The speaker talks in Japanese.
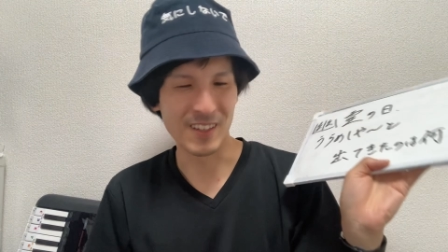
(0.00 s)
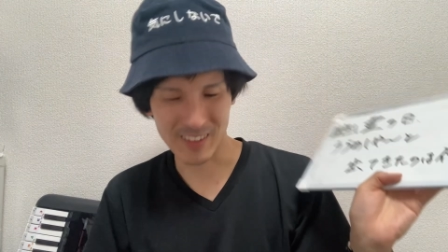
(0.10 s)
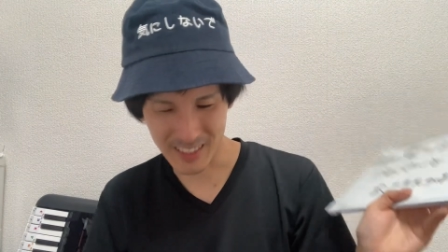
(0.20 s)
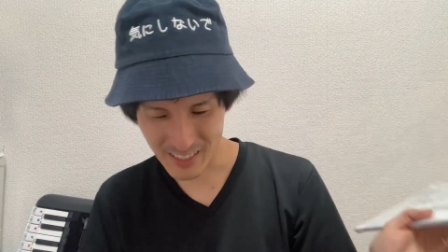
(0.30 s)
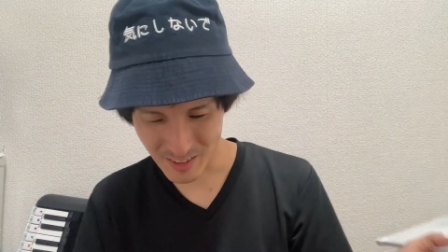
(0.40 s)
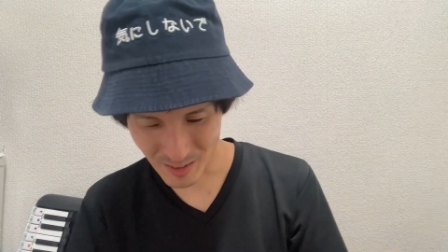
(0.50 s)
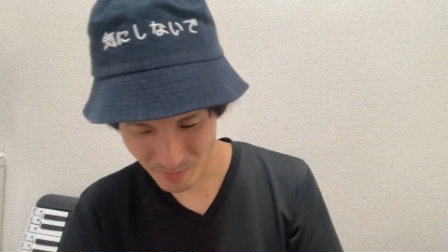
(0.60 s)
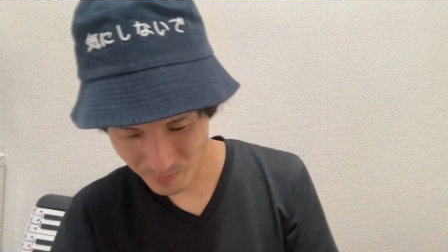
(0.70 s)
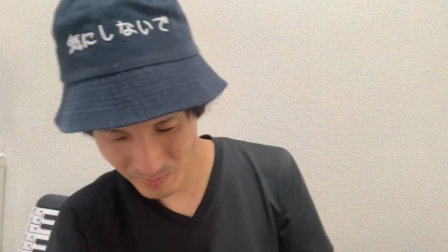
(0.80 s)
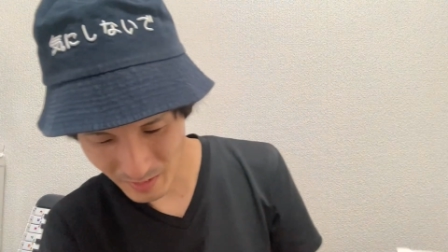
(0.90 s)
私の
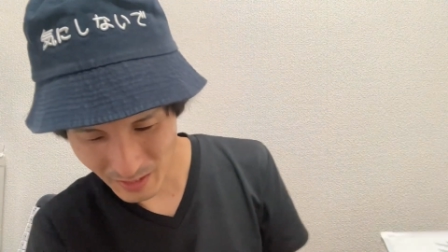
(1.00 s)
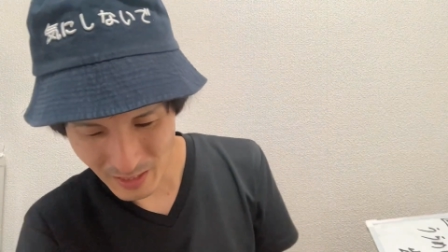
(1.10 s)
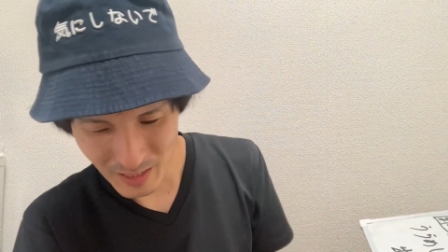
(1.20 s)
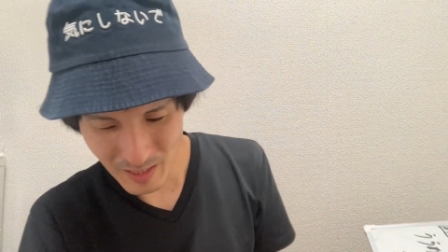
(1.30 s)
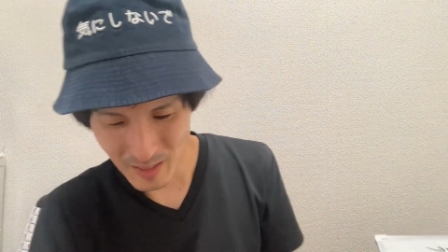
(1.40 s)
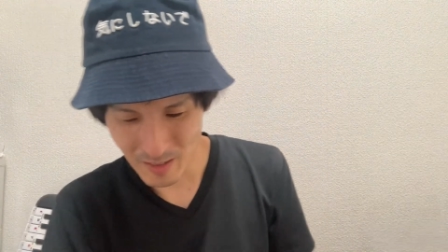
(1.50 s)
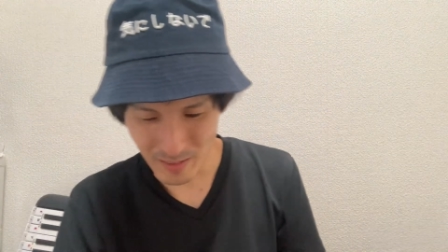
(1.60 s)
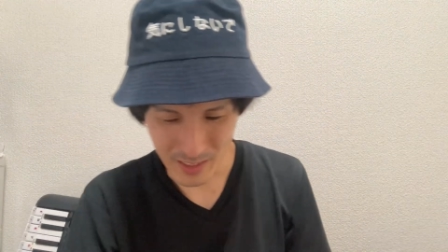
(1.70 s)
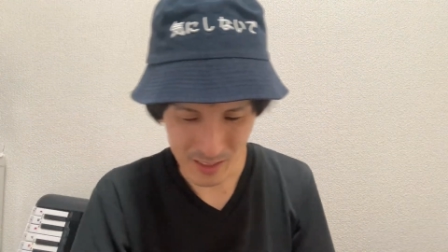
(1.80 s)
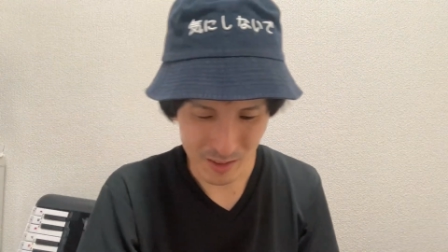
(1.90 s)

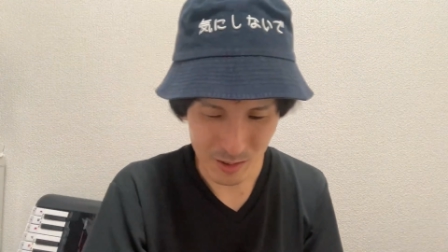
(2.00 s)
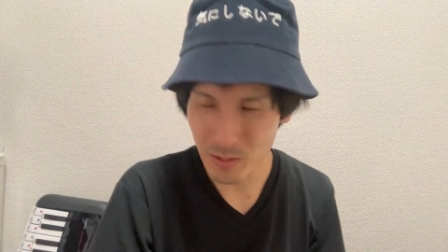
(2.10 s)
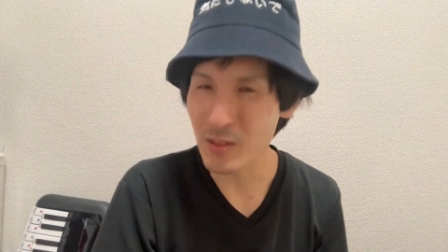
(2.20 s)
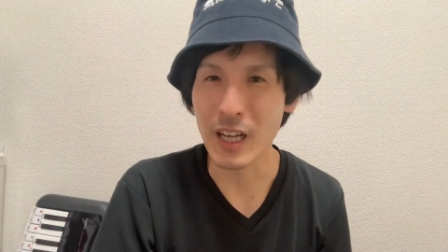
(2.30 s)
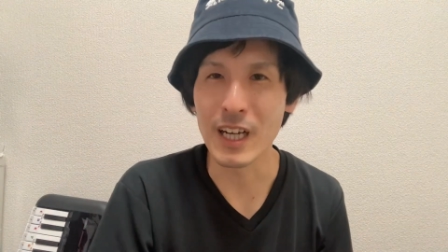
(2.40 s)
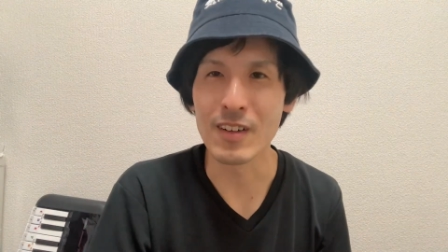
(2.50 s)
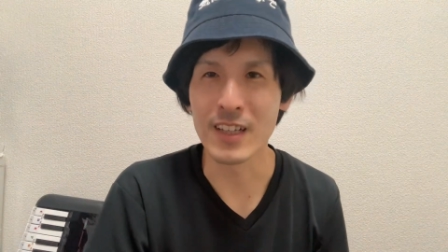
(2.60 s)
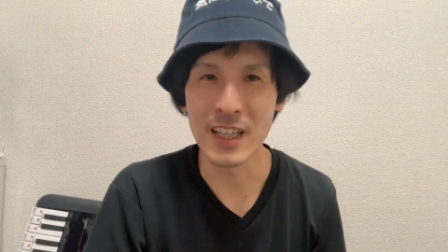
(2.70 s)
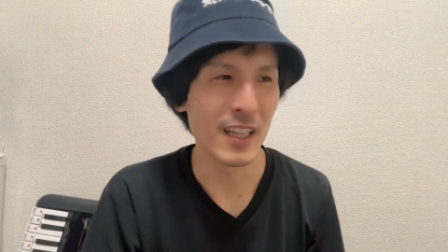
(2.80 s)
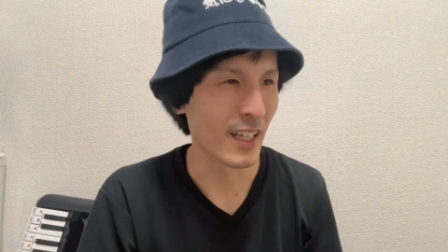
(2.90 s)
祖父なんかは
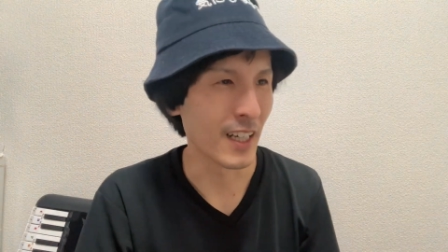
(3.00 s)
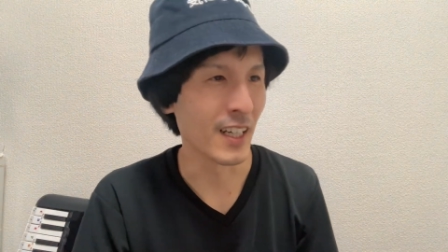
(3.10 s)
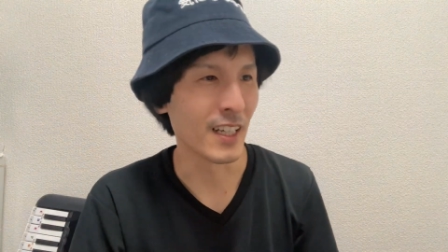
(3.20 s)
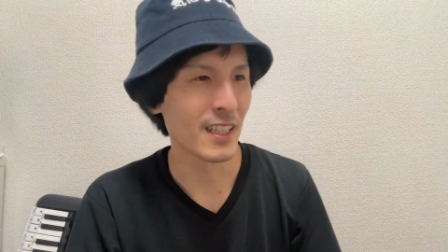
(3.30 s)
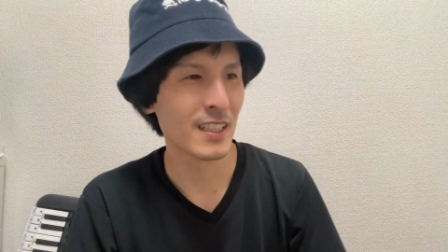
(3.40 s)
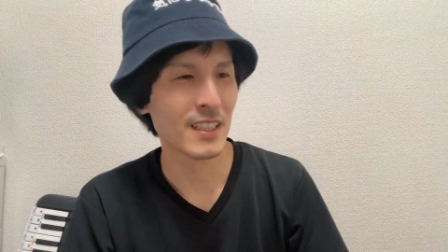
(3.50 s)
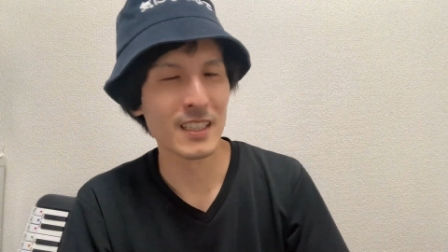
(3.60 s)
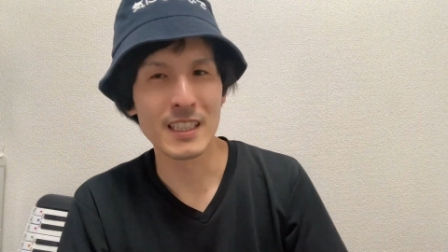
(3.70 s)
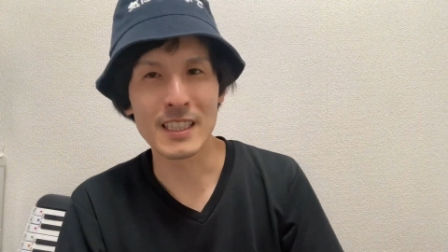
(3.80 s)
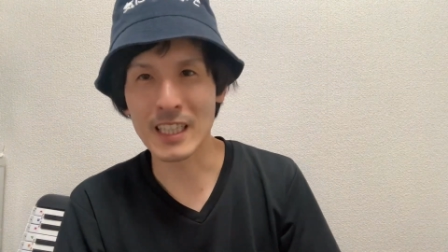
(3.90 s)
ね、
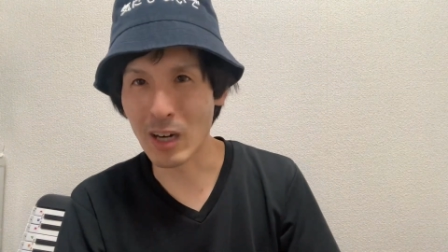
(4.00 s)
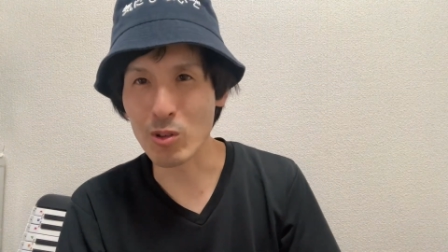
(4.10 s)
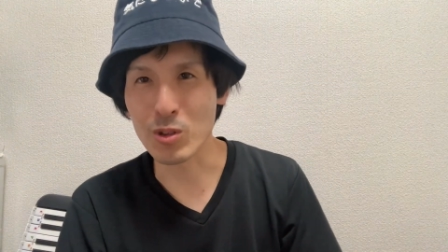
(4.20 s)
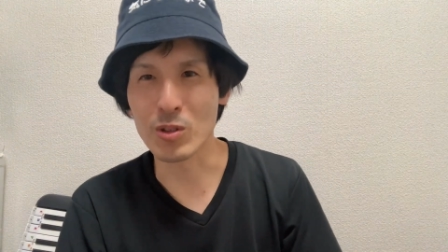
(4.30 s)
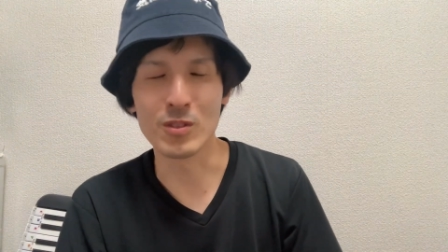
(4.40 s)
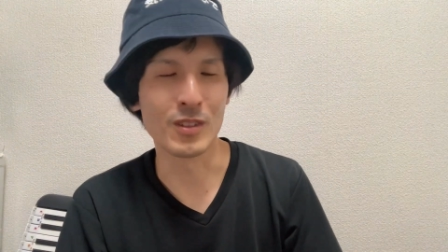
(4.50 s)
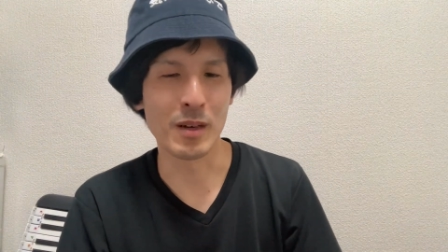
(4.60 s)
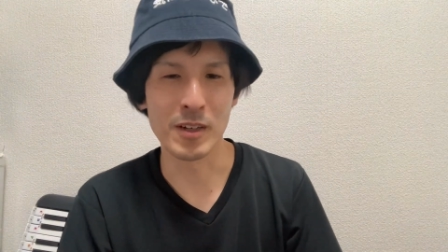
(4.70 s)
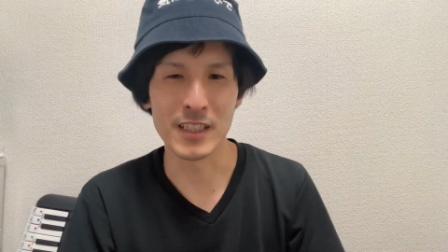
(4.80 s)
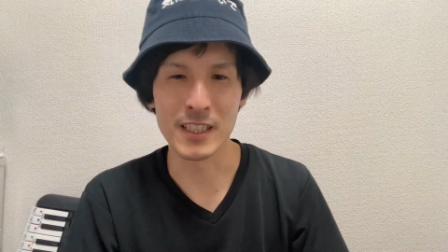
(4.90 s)
鹿尾という名
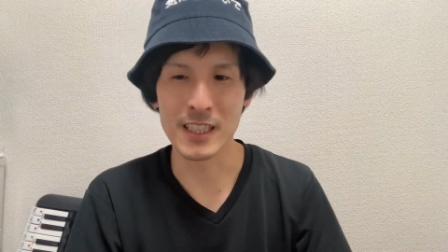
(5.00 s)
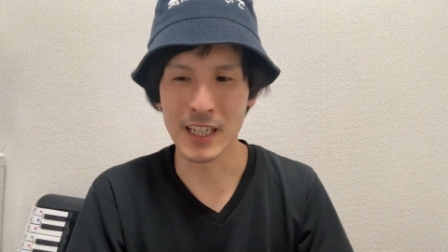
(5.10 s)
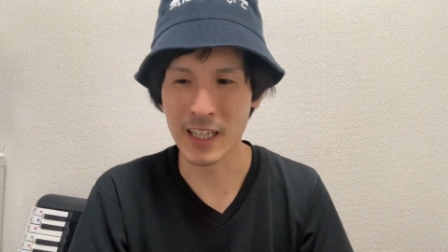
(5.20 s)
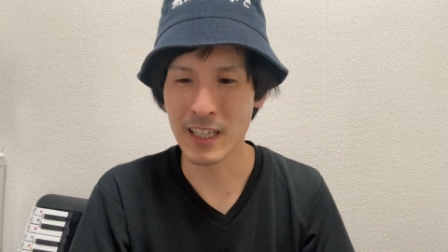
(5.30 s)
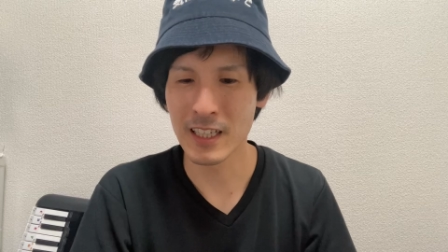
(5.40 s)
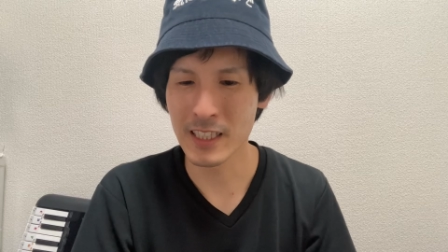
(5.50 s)
前でしたね。